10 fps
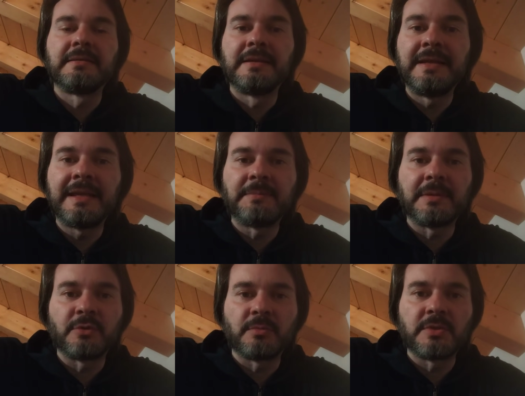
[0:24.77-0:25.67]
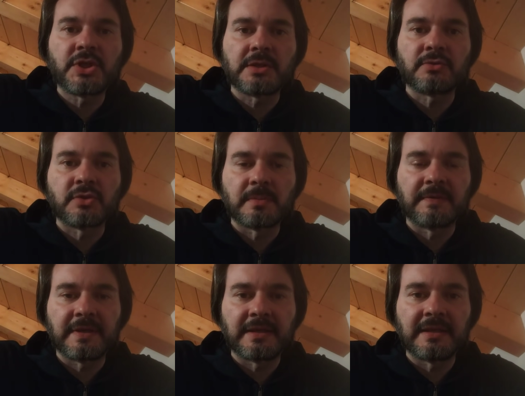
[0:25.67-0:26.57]
lì abbiamo cominciato insomma, a
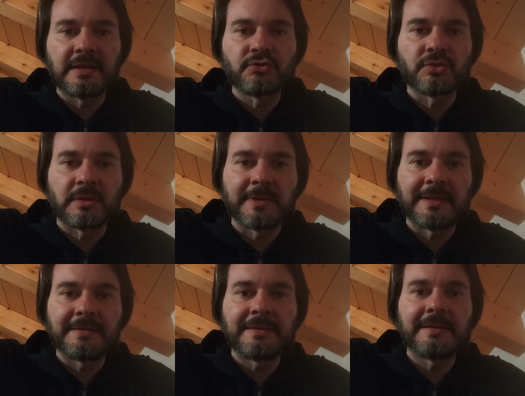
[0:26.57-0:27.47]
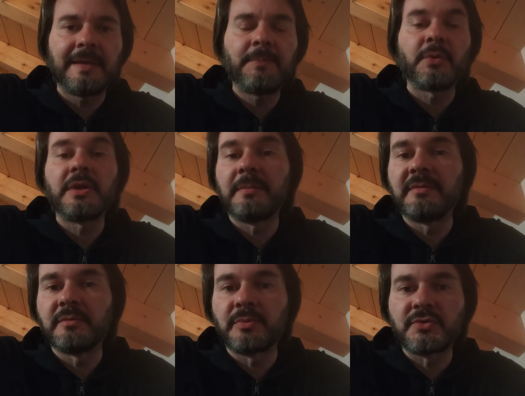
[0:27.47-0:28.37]
fare dei ragionamenti e poi
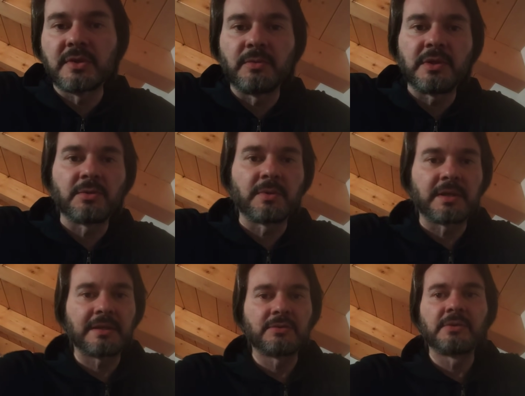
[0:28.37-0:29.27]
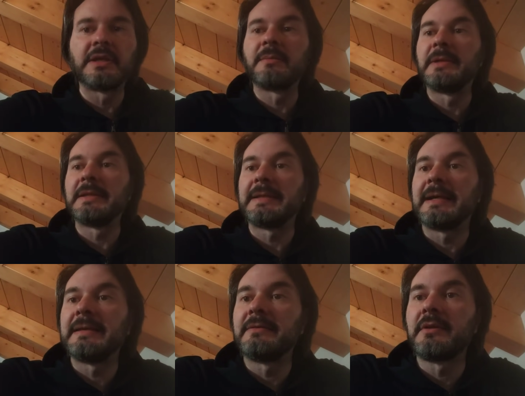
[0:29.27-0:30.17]
abbiamo proseguito guardando il Derby
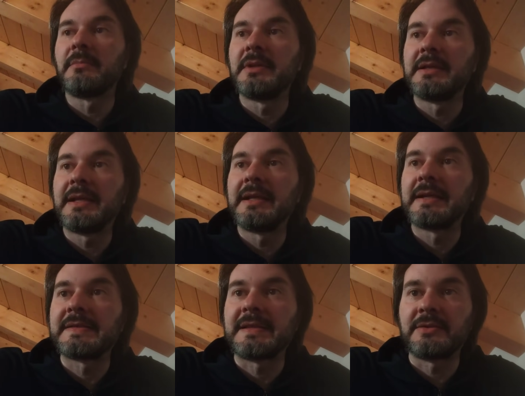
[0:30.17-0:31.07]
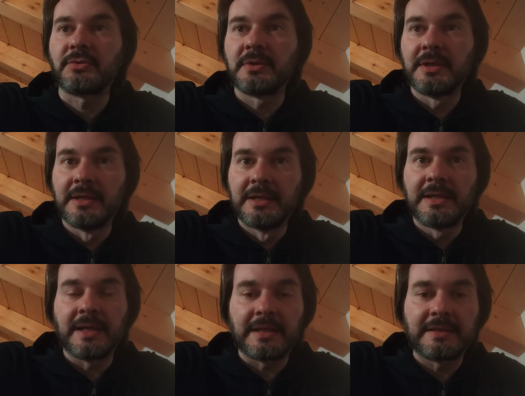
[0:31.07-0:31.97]
d'Italia, un Derby d'Italia che è stato
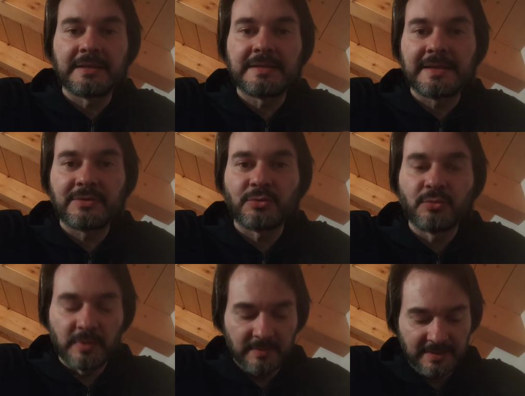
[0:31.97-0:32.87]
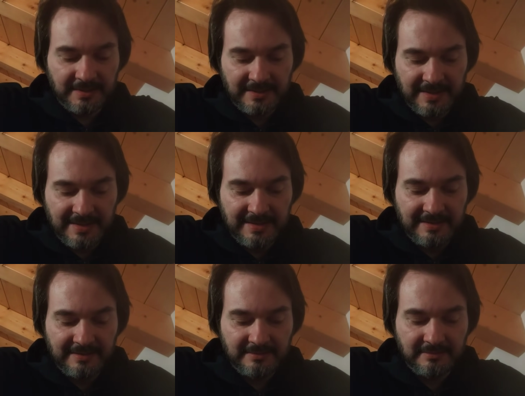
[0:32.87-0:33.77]
caratterizzato indubbiamente da,